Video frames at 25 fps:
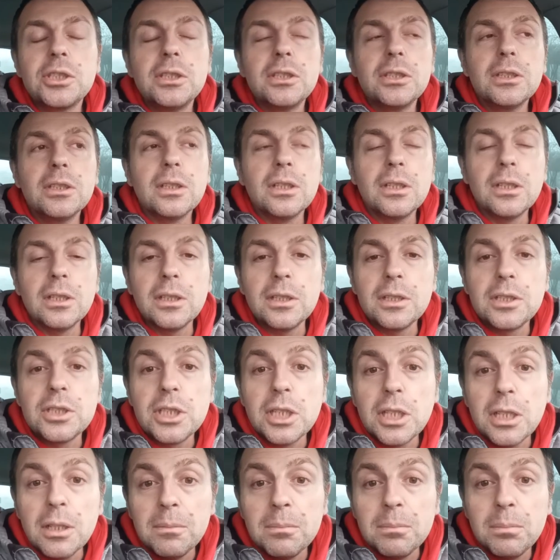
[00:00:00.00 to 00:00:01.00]
Э,
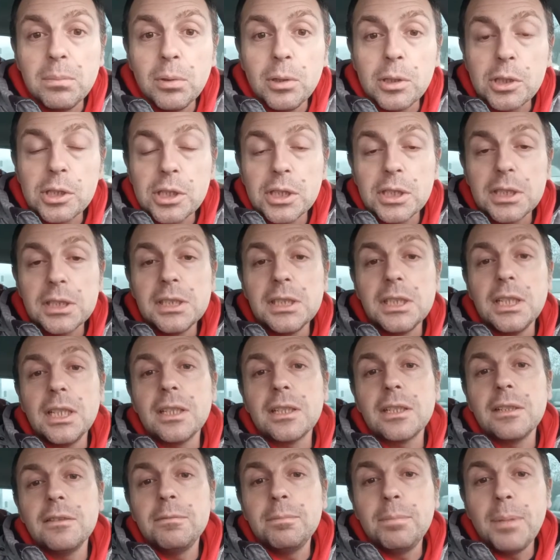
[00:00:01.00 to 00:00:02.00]
чем больше
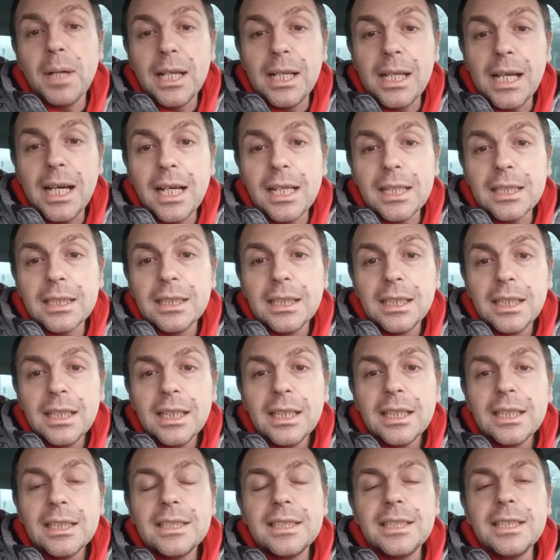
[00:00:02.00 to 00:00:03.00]
снега в полях –
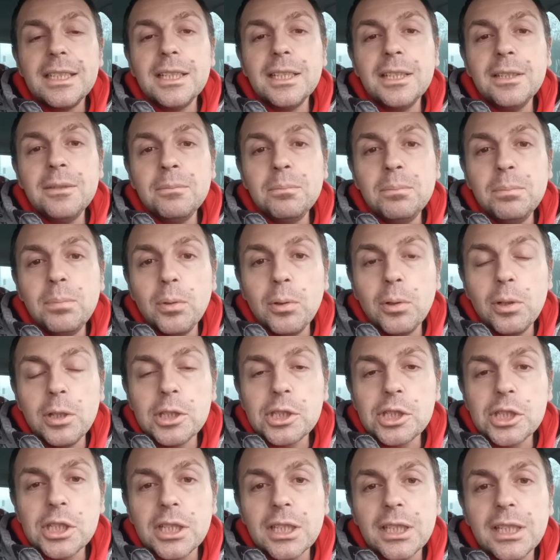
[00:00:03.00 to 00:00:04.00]
тем
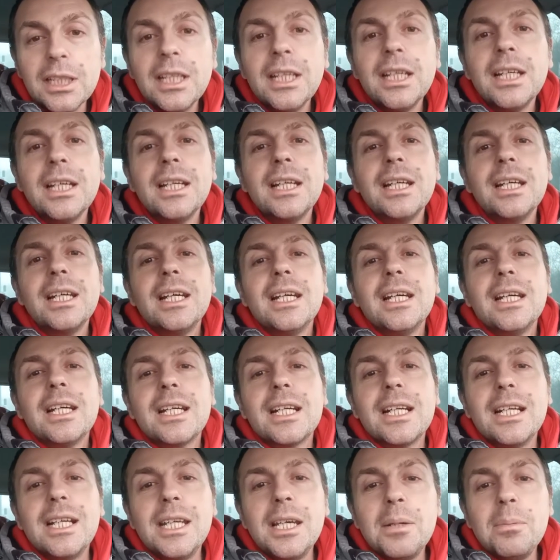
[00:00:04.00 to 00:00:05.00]
больше
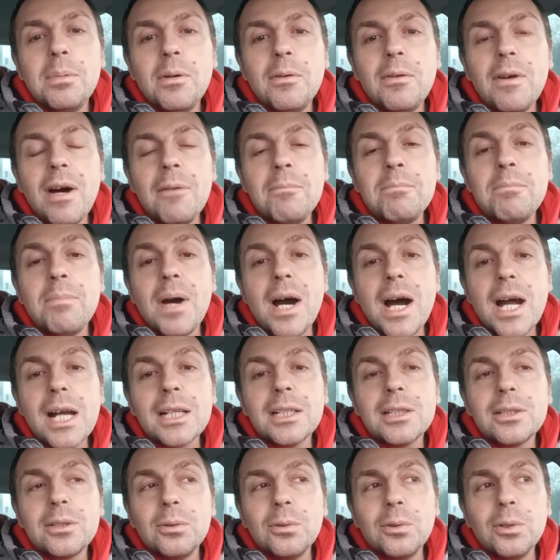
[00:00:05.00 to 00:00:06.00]
хлеба в
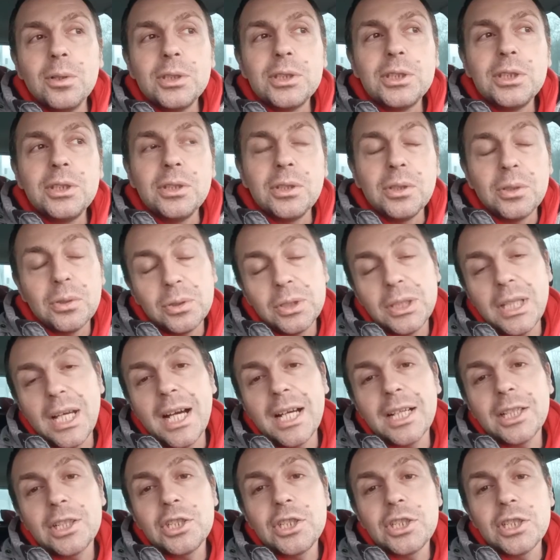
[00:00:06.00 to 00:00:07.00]
амбарах осенью,
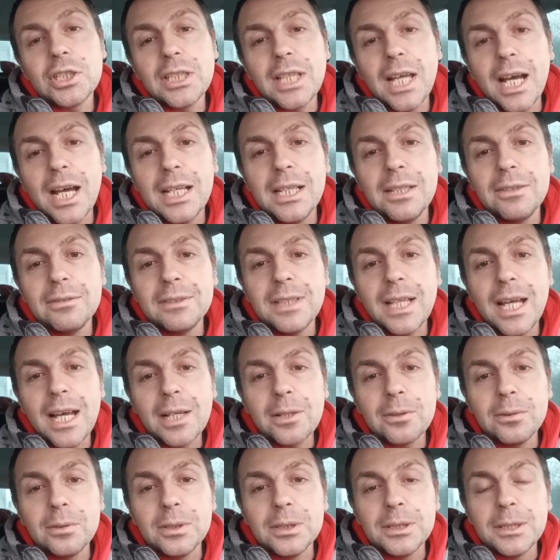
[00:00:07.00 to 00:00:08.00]
так считали в
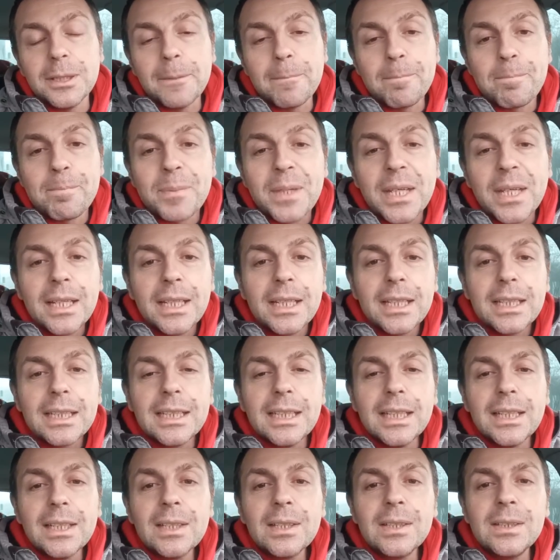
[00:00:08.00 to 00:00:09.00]
народе.
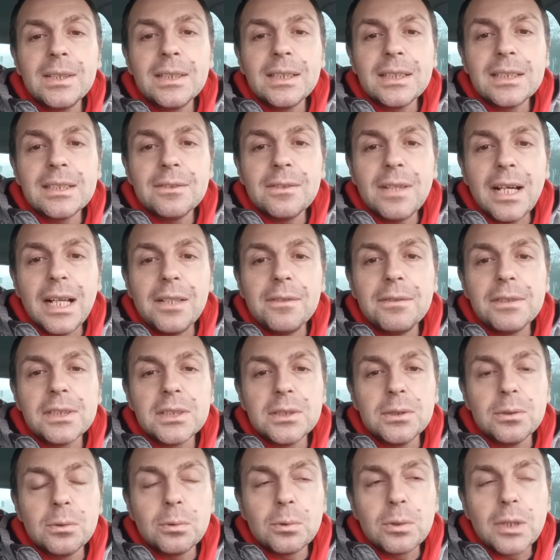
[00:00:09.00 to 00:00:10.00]
Кирилла называли
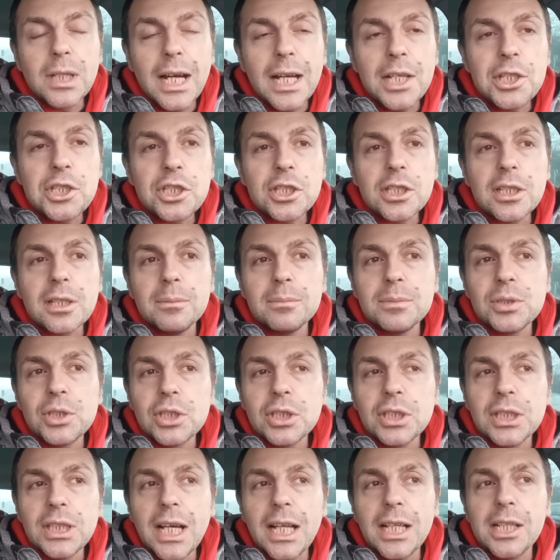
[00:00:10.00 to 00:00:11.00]
весноуказчиком,
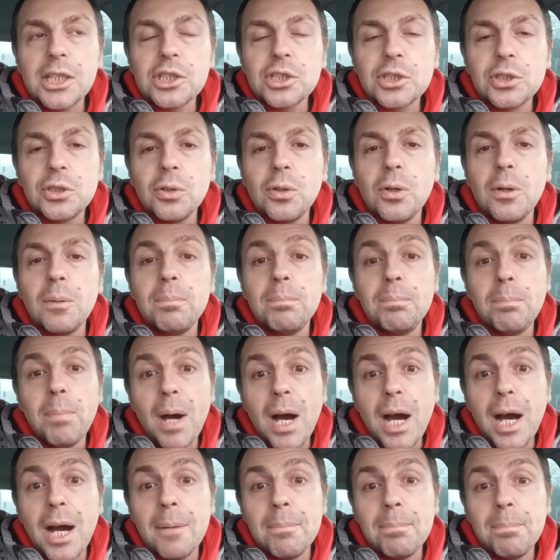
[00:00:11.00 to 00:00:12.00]
считали, что
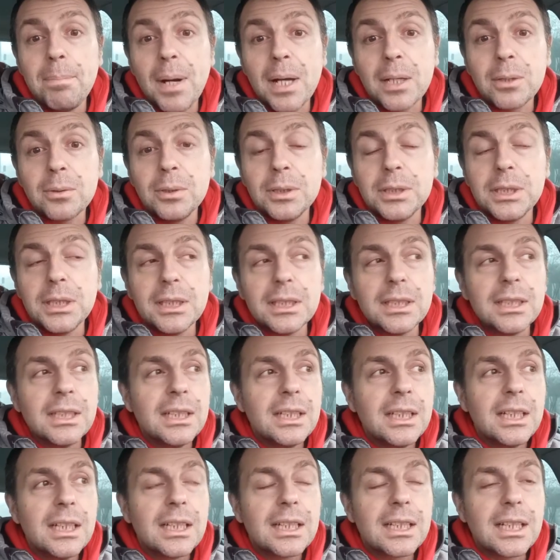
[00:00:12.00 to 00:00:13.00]
по погоде,
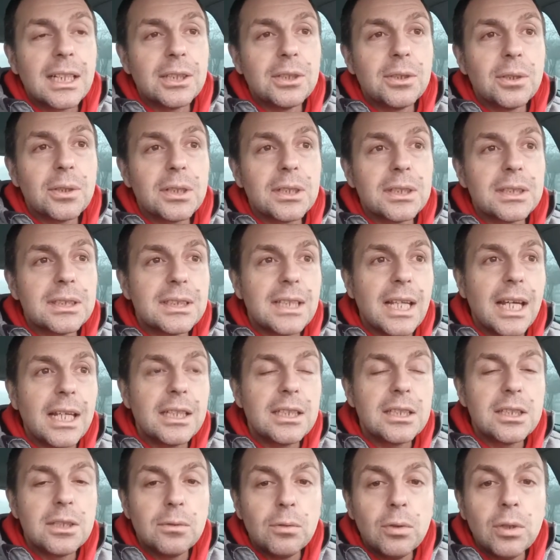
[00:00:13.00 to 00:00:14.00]
которая стоит
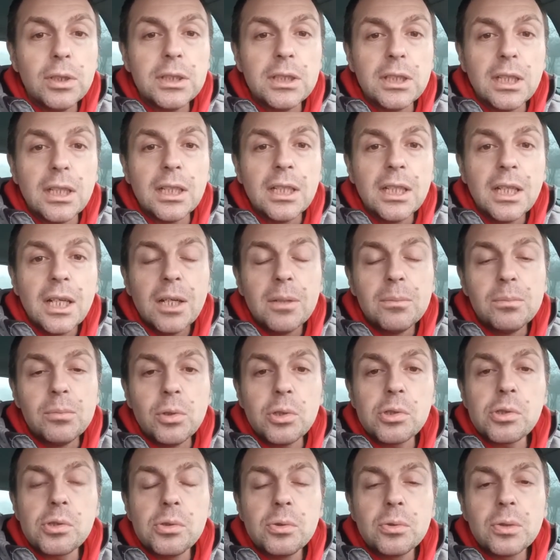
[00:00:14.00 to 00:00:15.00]
сегодня,
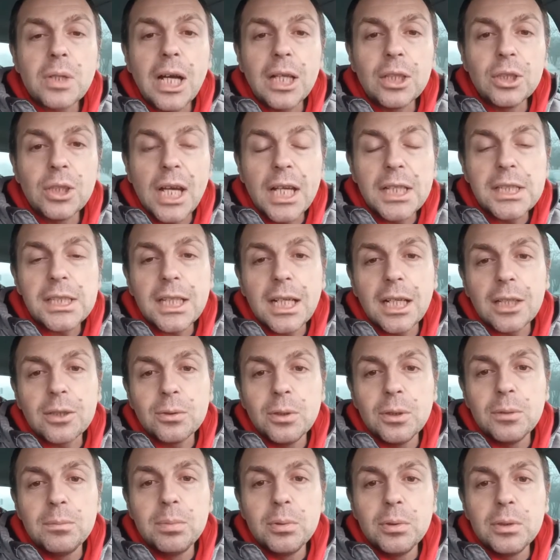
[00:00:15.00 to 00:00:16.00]
можно угадать,
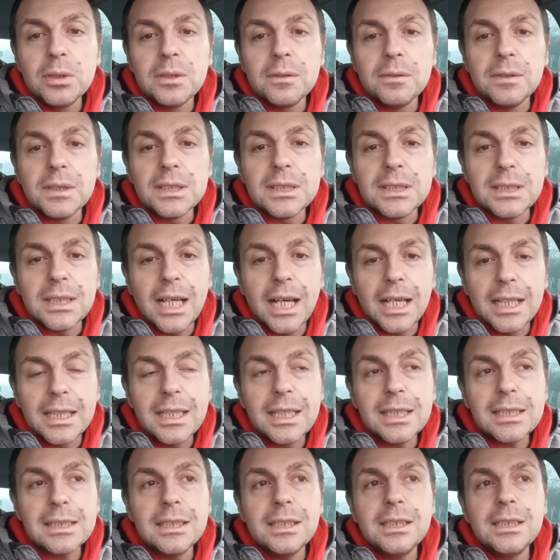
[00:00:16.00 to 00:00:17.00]
какой будет весна.
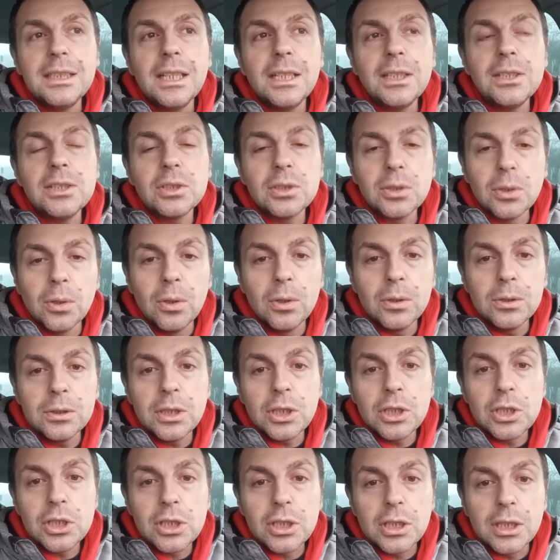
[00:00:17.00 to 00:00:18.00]
Если день
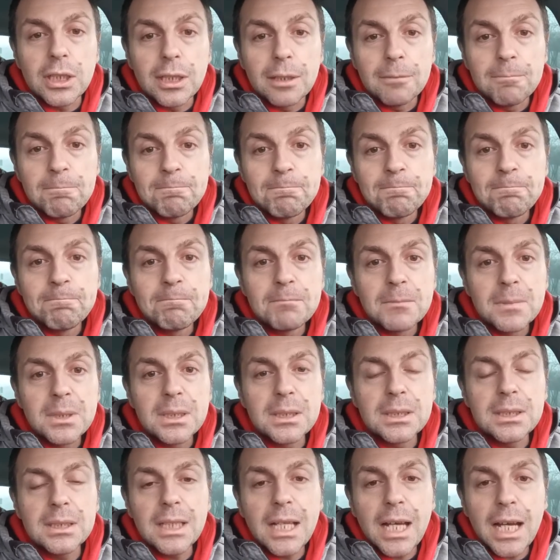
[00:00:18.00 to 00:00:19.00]
солнечный,
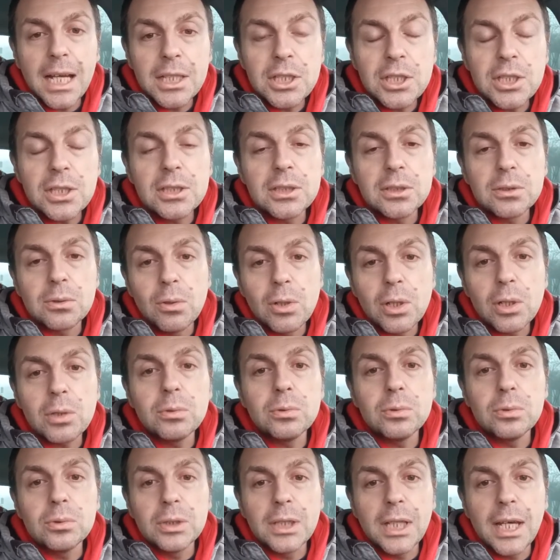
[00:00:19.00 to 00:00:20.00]
значит скоро
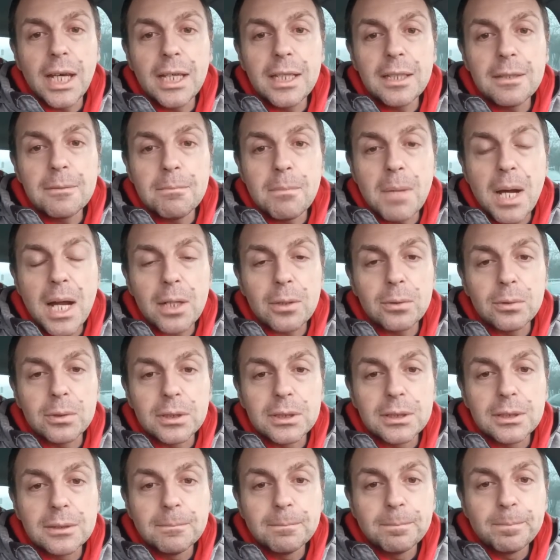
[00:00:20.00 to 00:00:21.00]
ударит
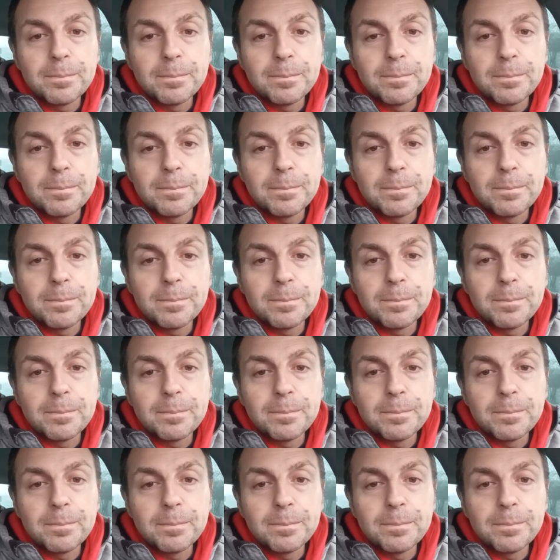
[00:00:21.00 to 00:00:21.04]
мороз.